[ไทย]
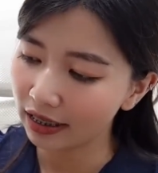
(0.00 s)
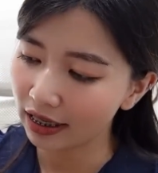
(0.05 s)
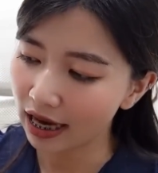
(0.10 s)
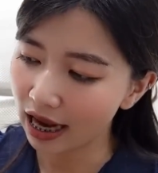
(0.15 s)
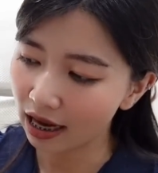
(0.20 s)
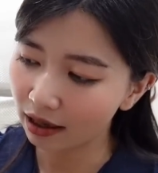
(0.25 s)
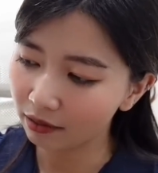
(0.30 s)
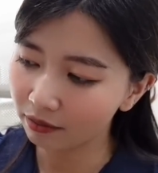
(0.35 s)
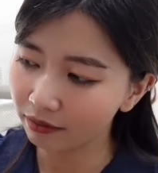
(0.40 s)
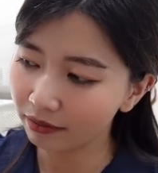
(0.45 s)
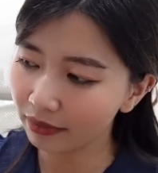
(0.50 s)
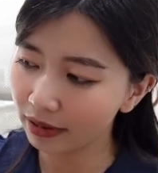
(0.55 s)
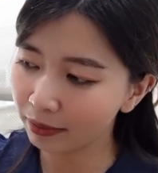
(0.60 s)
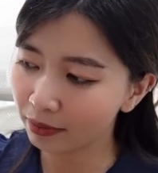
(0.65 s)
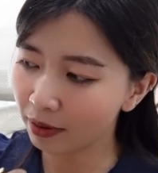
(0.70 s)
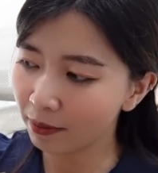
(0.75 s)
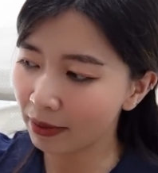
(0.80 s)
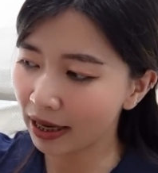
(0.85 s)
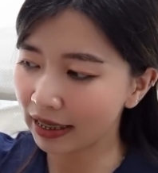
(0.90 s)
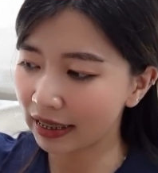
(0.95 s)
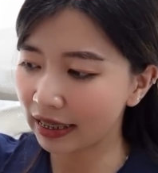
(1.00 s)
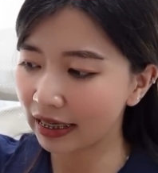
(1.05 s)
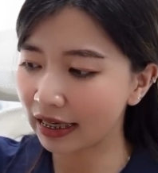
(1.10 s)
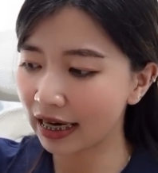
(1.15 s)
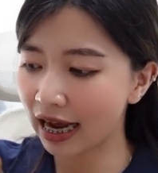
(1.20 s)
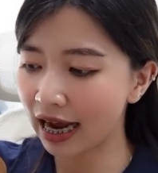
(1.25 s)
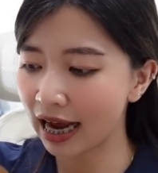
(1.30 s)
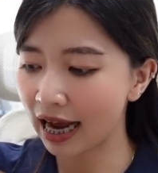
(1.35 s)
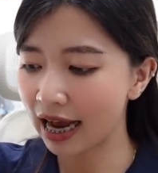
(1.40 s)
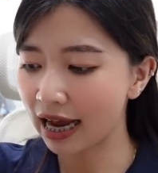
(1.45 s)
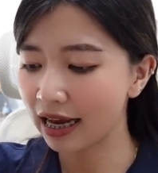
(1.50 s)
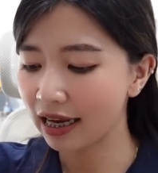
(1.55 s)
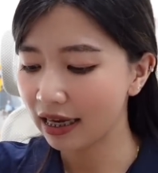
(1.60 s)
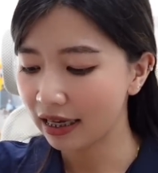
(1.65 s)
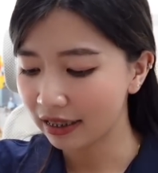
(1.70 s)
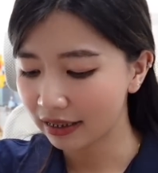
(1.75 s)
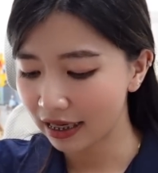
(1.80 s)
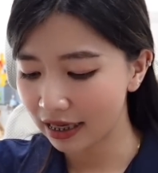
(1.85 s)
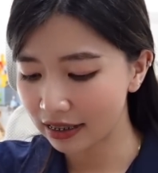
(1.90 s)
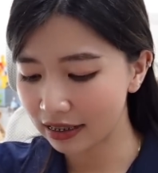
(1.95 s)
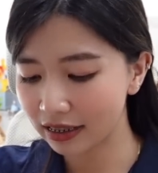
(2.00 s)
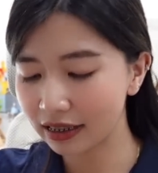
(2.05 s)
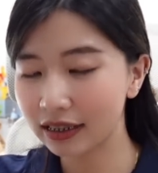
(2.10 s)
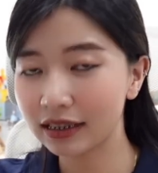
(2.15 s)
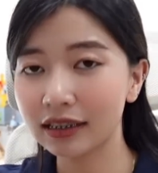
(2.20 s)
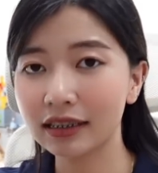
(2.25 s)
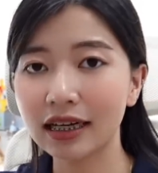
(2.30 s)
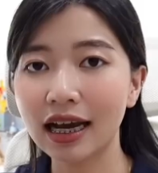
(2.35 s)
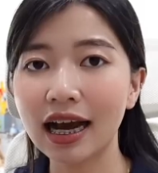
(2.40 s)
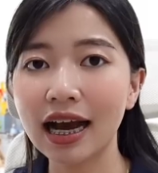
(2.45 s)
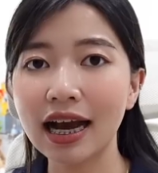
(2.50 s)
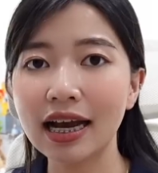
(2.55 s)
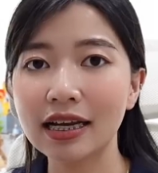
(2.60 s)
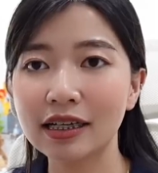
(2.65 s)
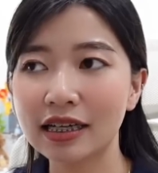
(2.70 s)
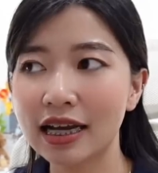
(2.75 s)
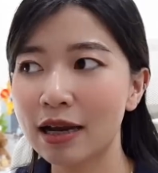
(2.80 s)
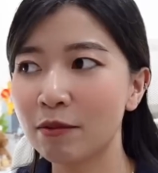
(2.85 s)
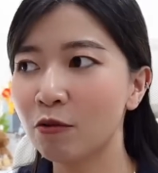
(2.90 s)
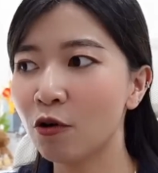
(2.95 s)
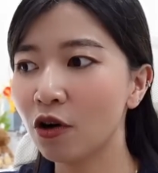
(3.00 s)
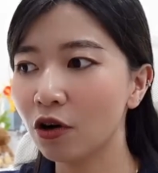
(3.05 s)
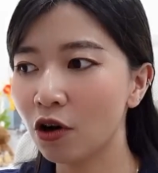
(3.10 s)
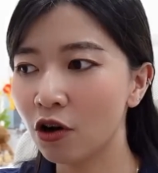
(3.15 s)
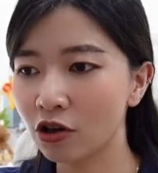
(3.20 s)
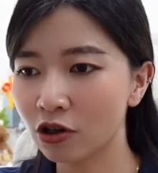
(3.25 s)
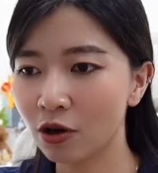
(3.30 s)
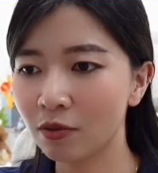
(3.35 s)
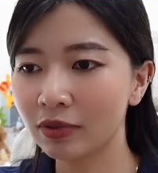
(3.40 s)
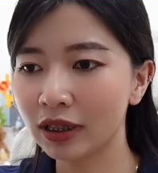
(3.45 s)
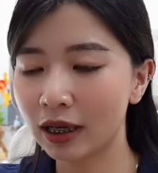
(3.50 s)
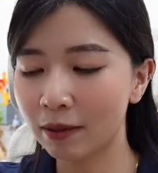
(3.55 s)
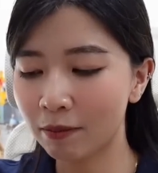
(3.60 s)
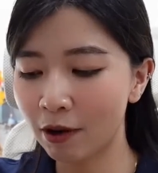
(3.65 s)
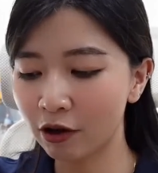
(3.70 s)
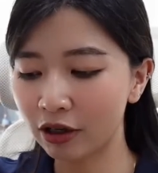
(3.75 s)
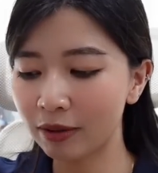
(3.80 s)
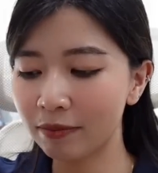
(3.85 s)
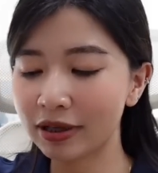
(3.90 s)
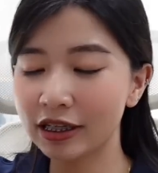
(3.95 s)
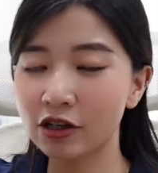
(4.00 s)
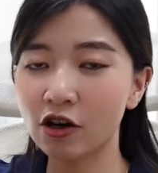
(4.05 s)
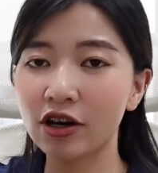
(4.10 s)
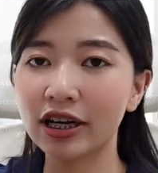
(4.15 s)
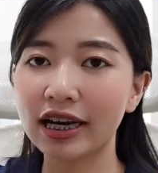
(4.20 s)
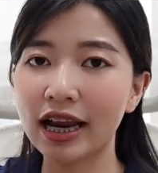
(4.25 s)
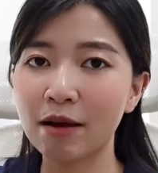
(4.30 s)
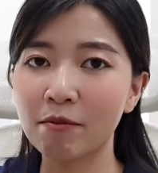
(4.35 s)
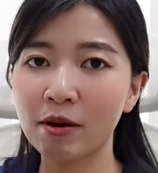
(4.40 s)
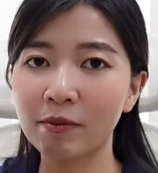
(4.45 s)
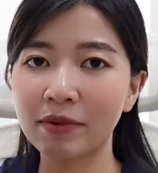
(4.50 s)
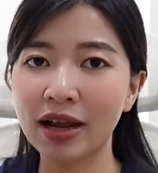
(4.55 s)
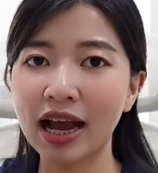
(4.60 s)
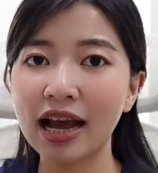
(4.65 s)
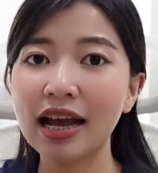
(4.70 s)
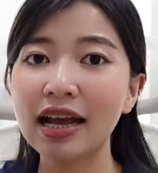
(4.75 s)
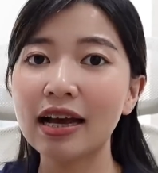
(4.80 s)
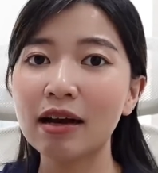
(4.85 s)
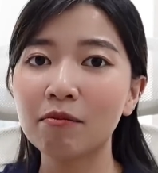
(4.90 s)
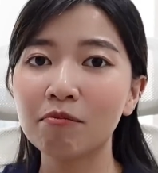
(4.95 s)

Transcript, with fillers: เนี่ย มีประมาณนี้นะคะ แต่จริงๆ คือถ้าใครใช้พวกรองชอมหรือกระเป๋าที่เป็นช่องใหญ่แบบเนี้ย